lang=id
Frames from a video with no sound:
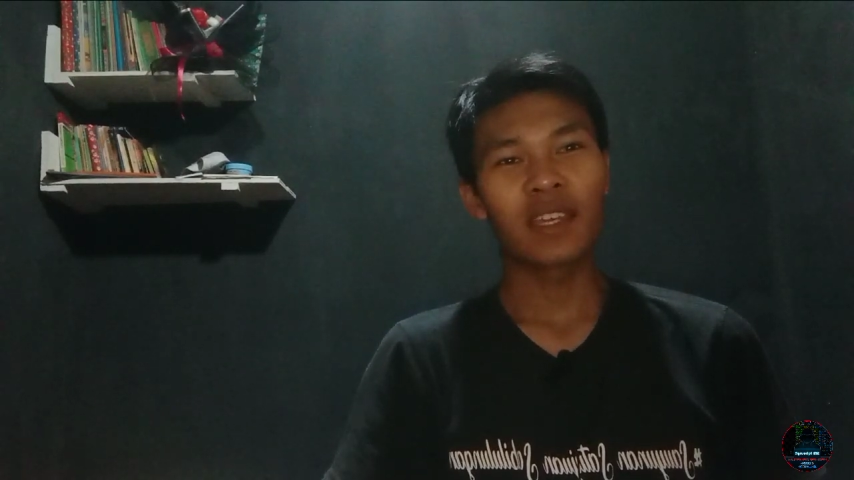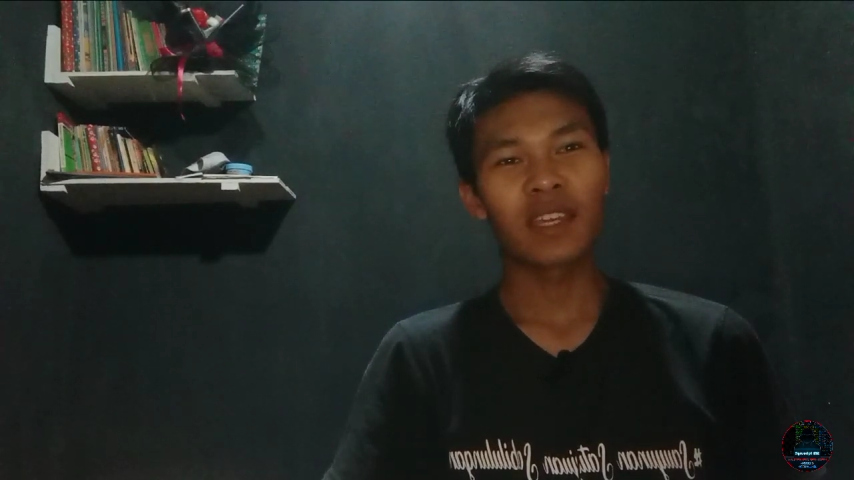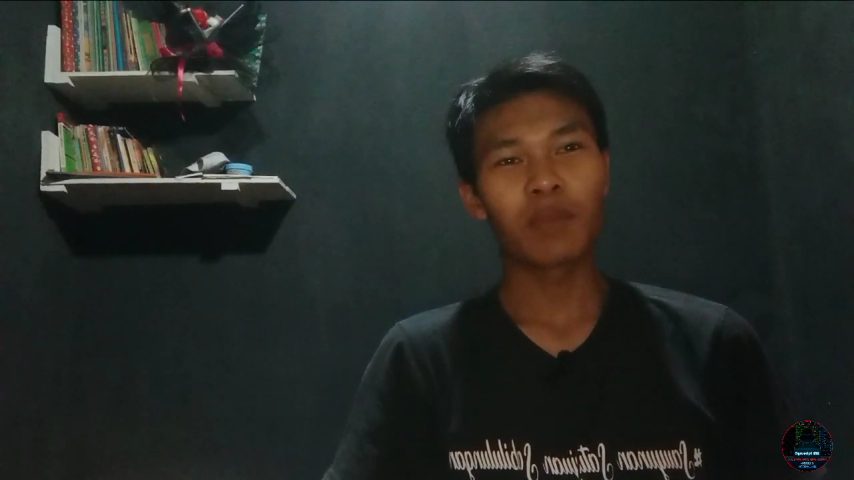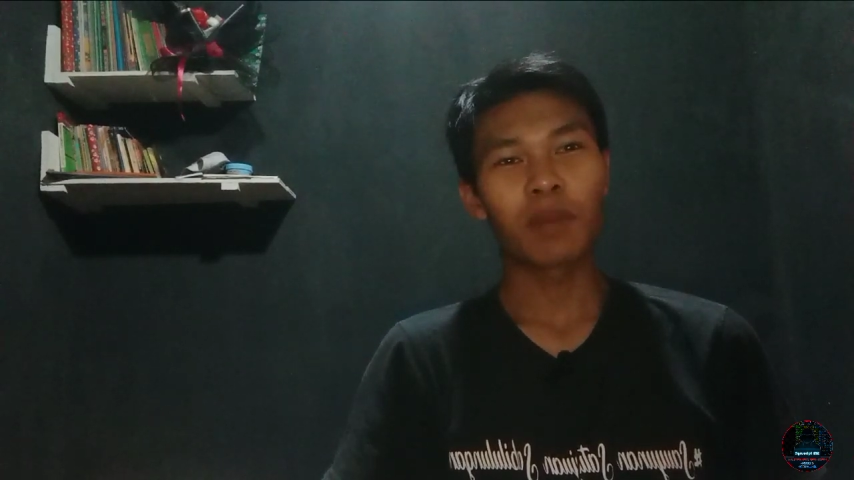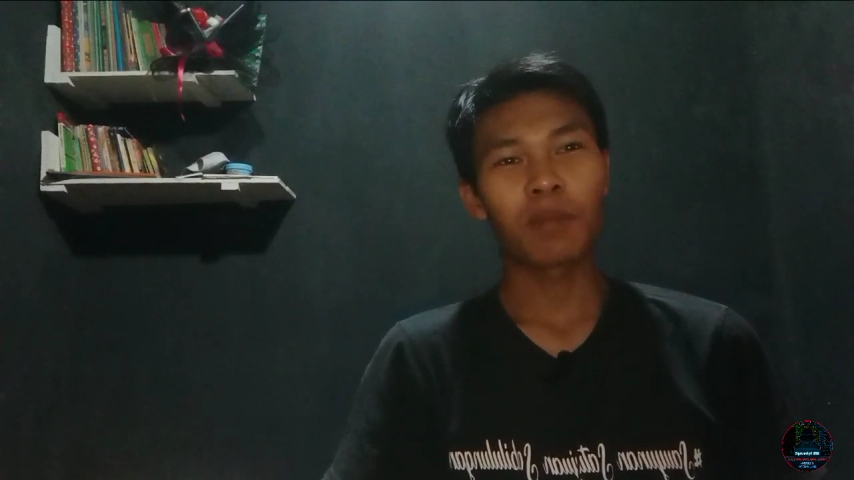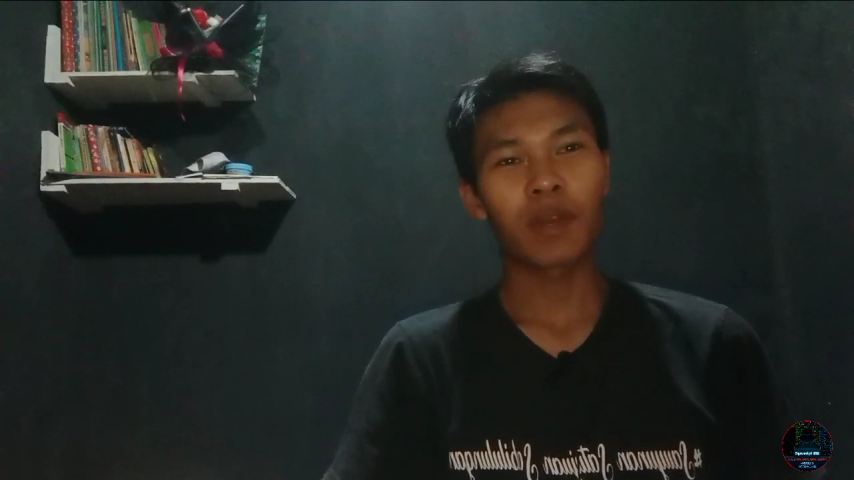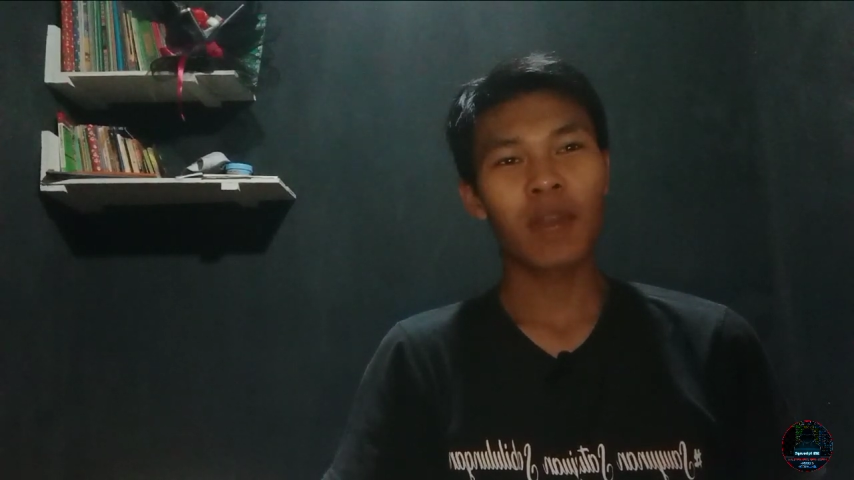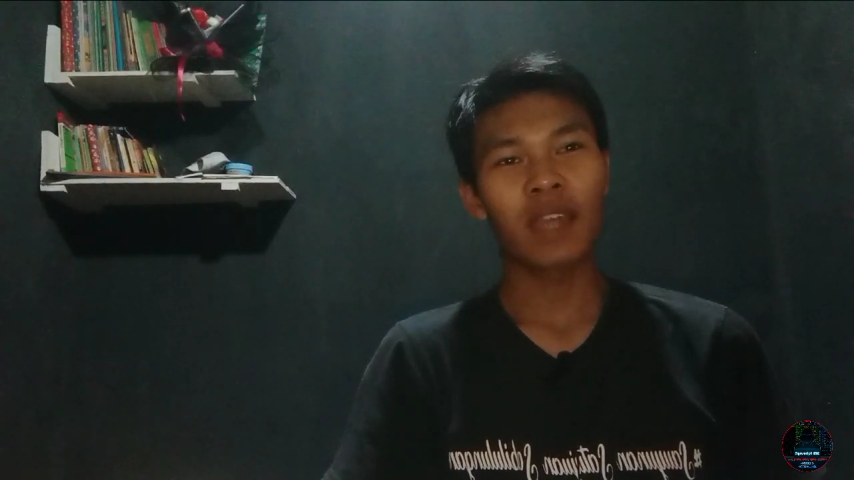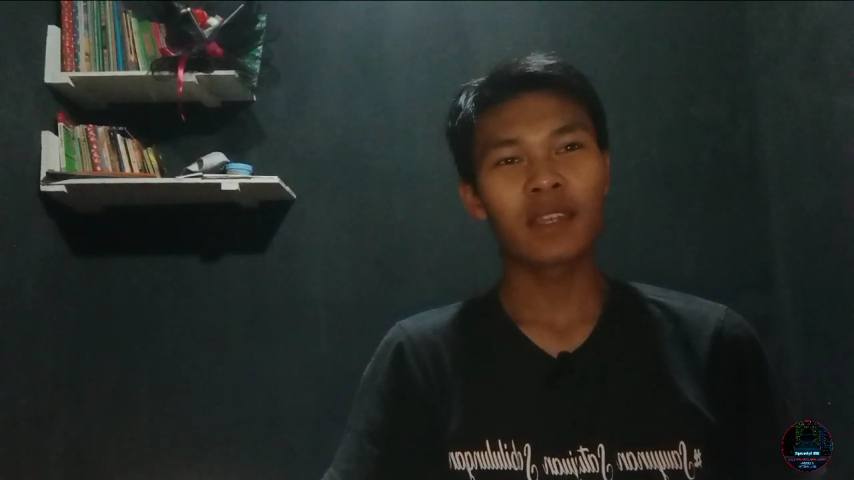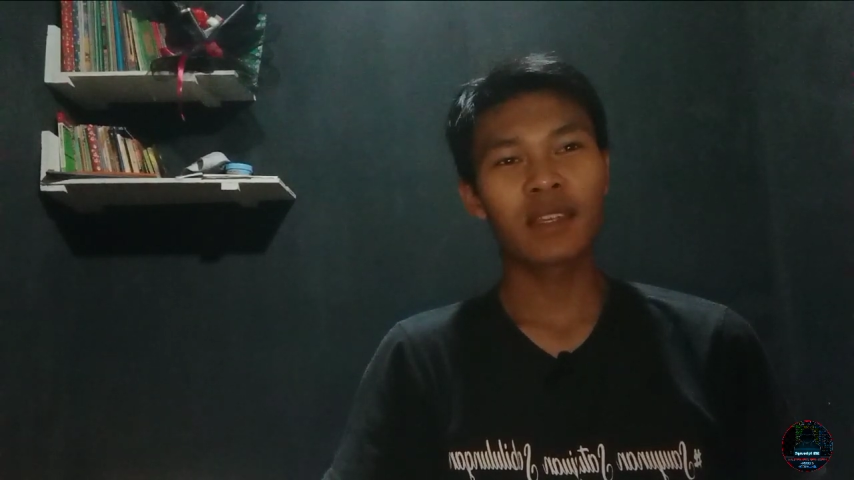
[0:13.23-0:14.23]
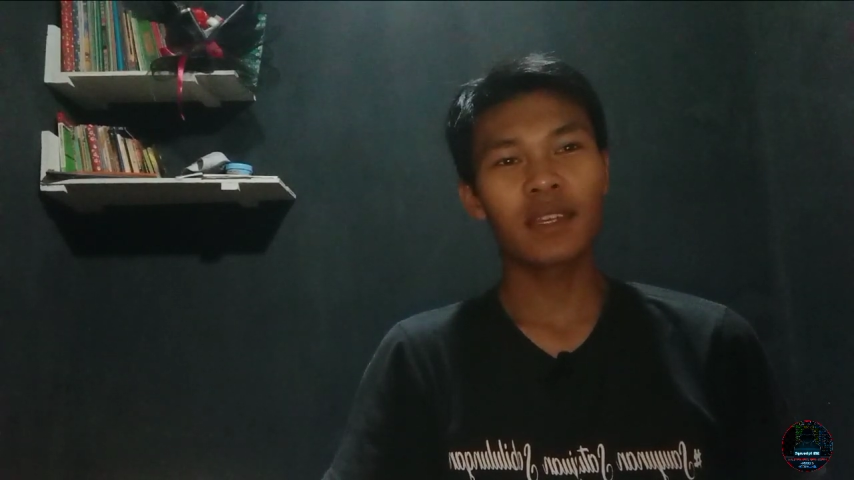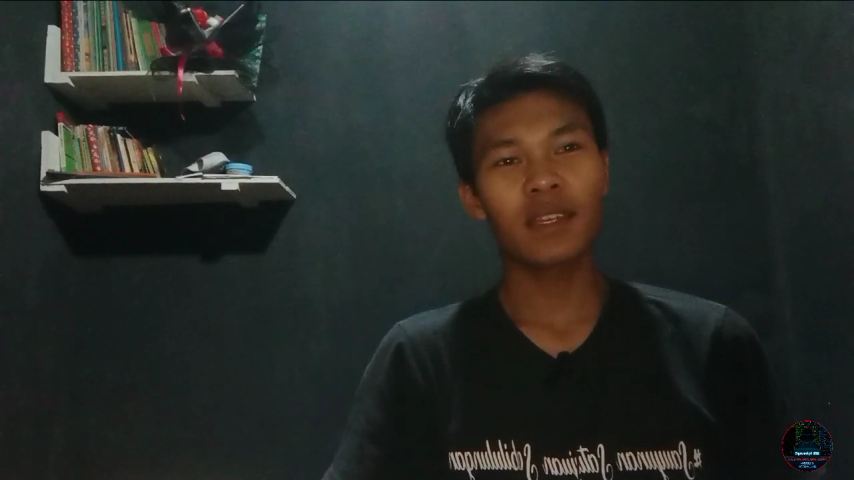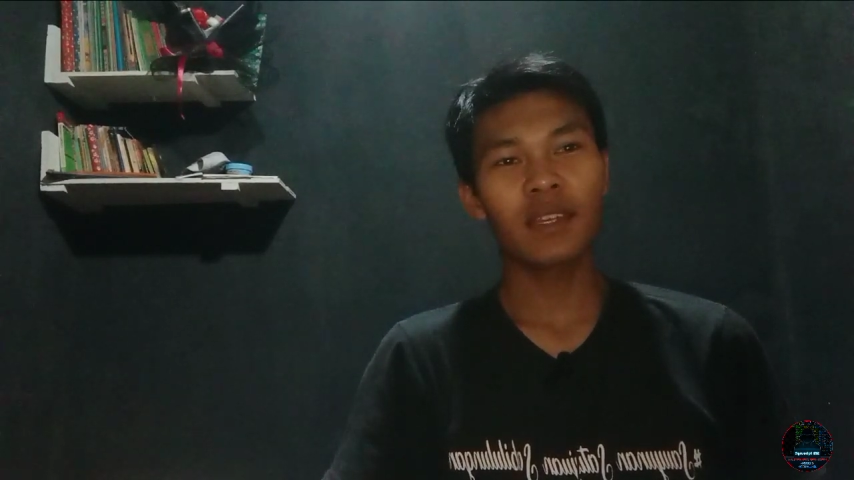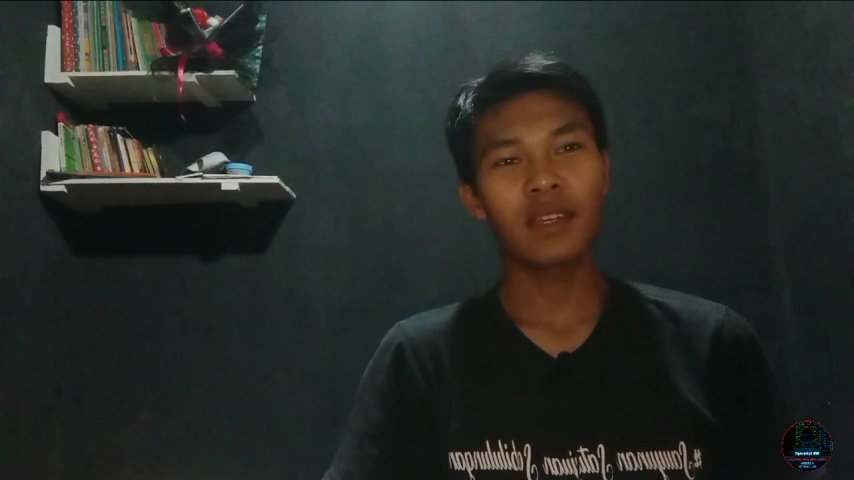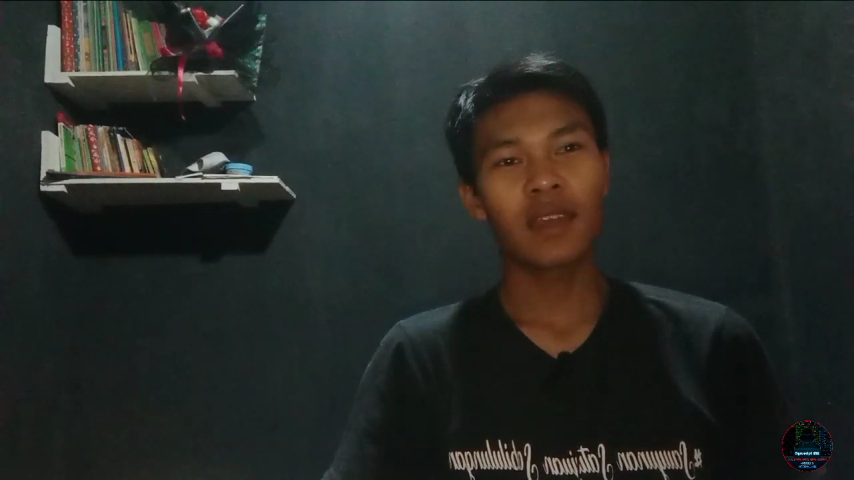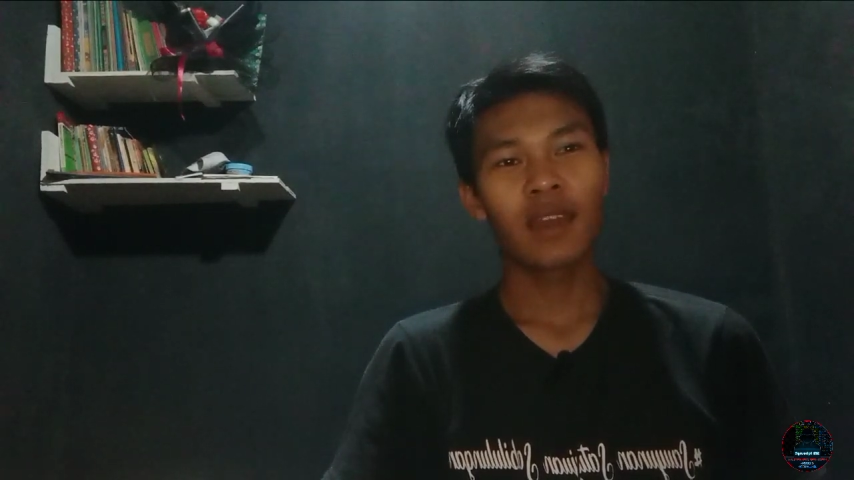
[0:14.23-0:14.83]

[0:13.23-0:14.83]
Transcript: ingin memperbaiki,